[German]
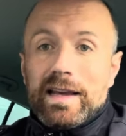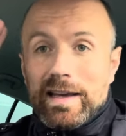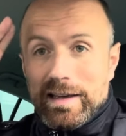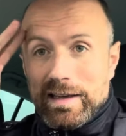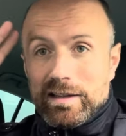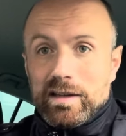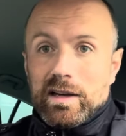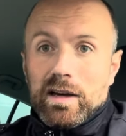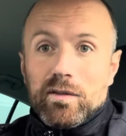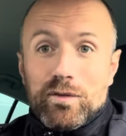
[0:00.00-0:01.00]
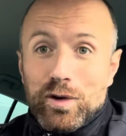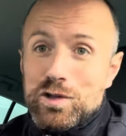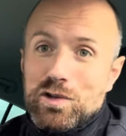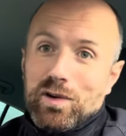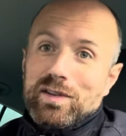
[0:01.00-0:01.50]
Ich
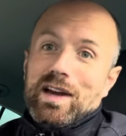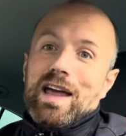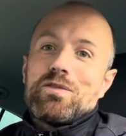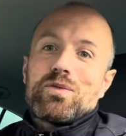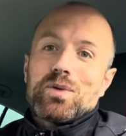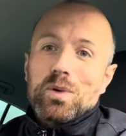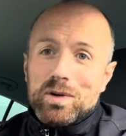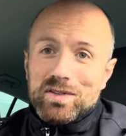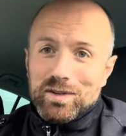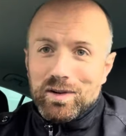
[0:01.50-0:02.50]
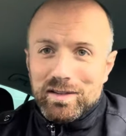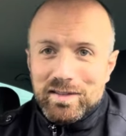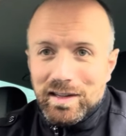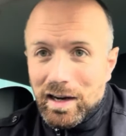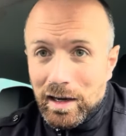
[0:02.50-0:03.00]
wünsche euch ein frohes neues
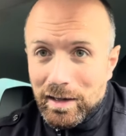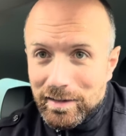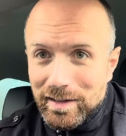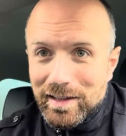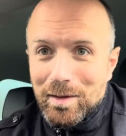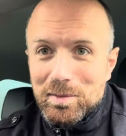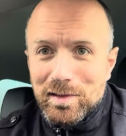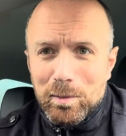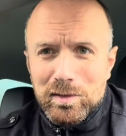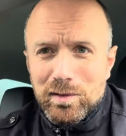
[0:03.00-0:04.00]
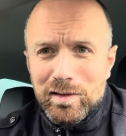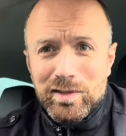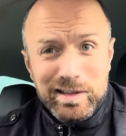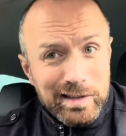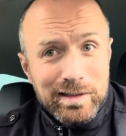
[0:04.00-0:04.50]
Jahr ich habe es, glaube ich, zu
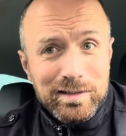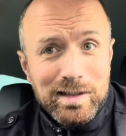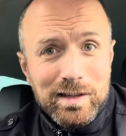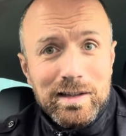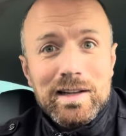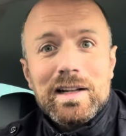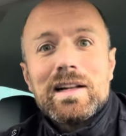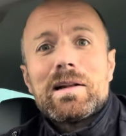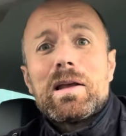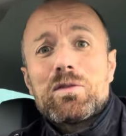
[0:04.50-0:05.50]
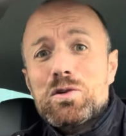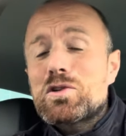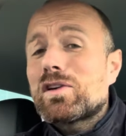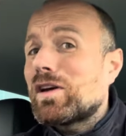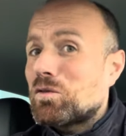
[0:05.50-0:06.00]
Anfang nicht gesagt. Ich wünsche
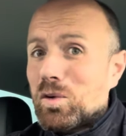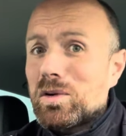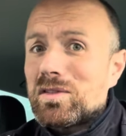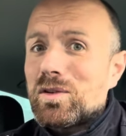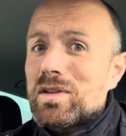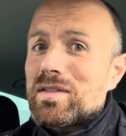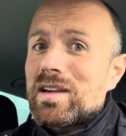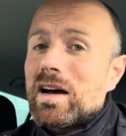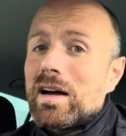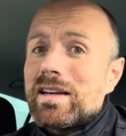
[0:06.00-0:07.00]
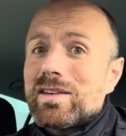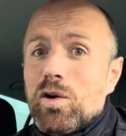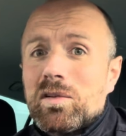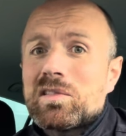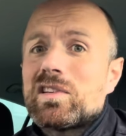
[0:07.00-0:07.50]
euch ein frohes neues Jahr. Ich
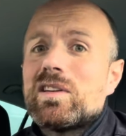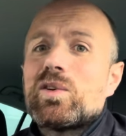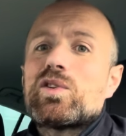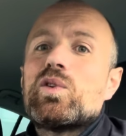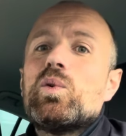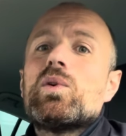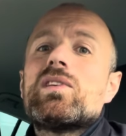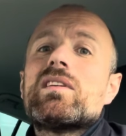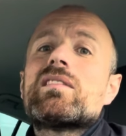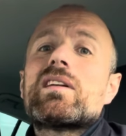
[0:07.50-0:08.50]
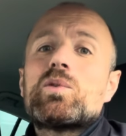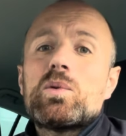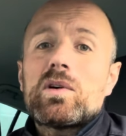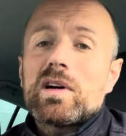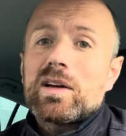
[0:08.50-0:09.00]
hoffe, es geht euch gut. Ihr seid gut,
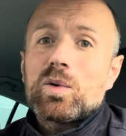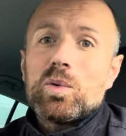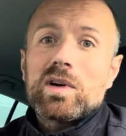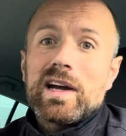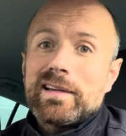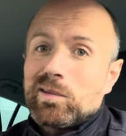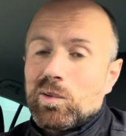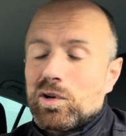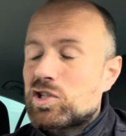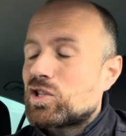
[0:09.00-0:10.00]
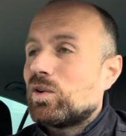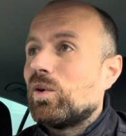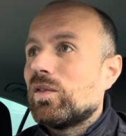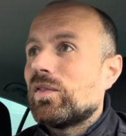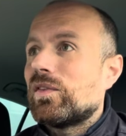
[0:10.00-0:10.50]
gut reingerutscht
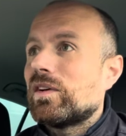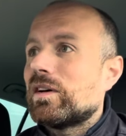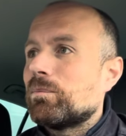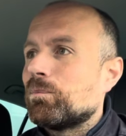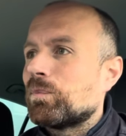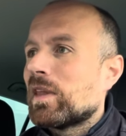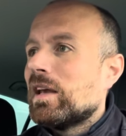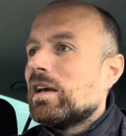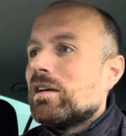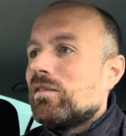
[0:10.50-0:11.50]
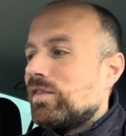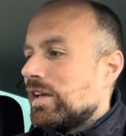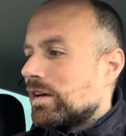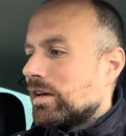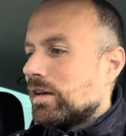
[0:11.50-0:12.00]
und ähm,
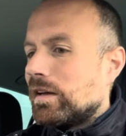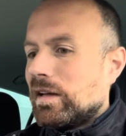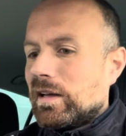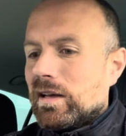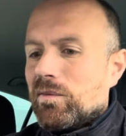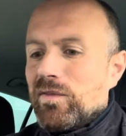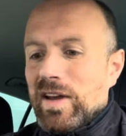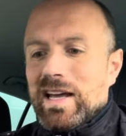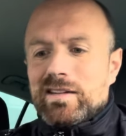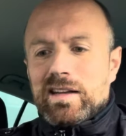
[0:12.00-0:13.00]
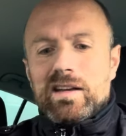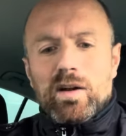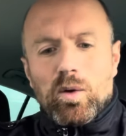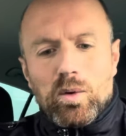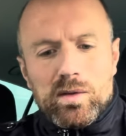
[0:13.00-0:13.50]
wir äh, werden
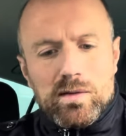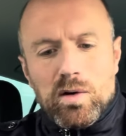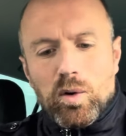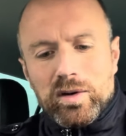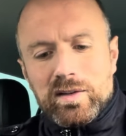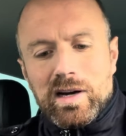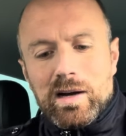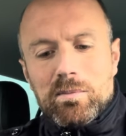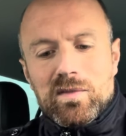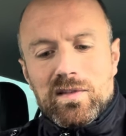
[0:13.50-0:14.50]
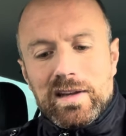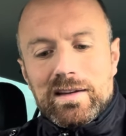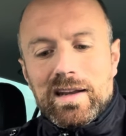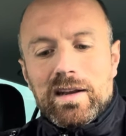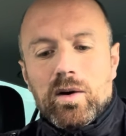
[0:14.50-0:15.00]
uns heute Abend sehen,
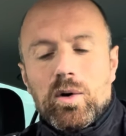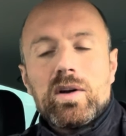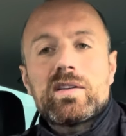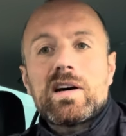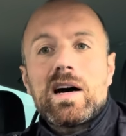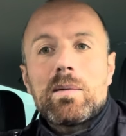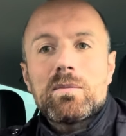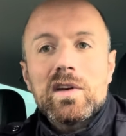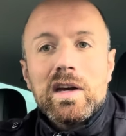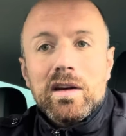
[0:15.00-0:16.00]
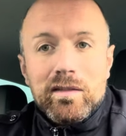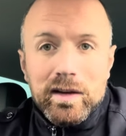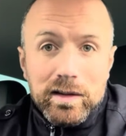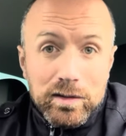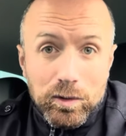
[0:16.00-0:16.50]
denn heute Abend
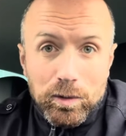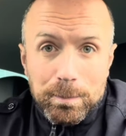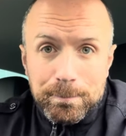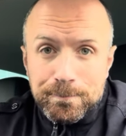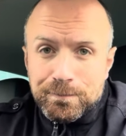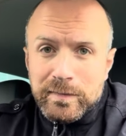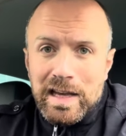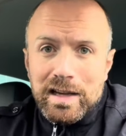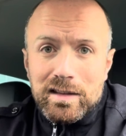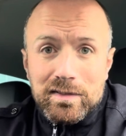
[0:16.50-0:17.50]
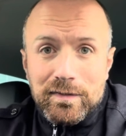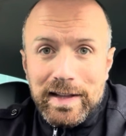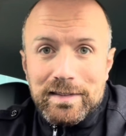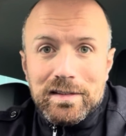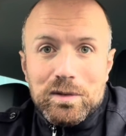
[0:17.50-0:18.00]
werde ich um
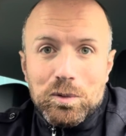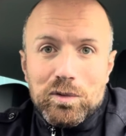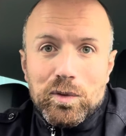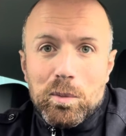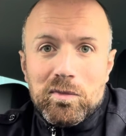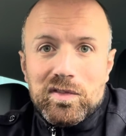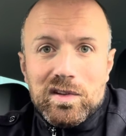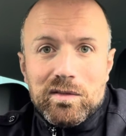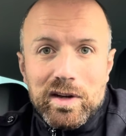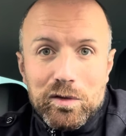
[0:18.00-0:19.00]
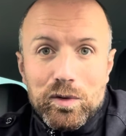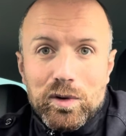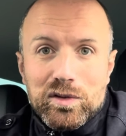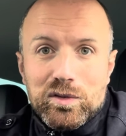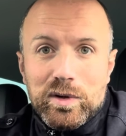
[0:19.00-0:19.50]
20.15 Uhr werde ich für
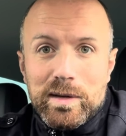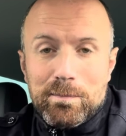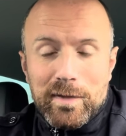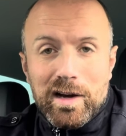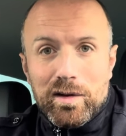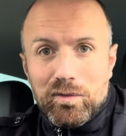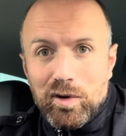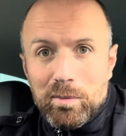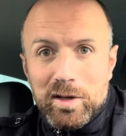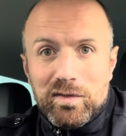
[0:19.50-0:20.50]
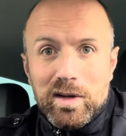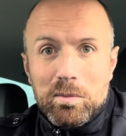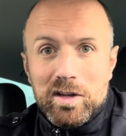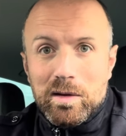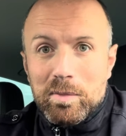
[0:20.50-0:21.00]
euch streamen. Ja, ich freue mich, wenn ihr
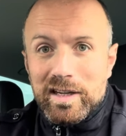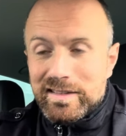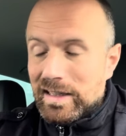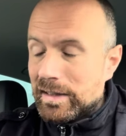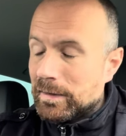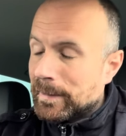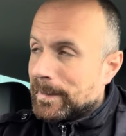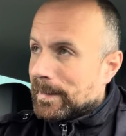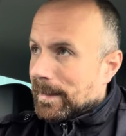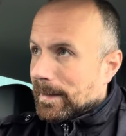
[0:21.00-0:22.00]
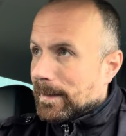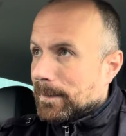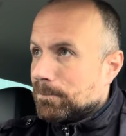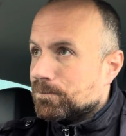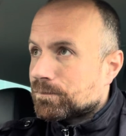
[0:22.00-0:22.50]
mit dabei seid.
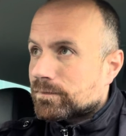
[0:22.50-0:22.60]
Ähm,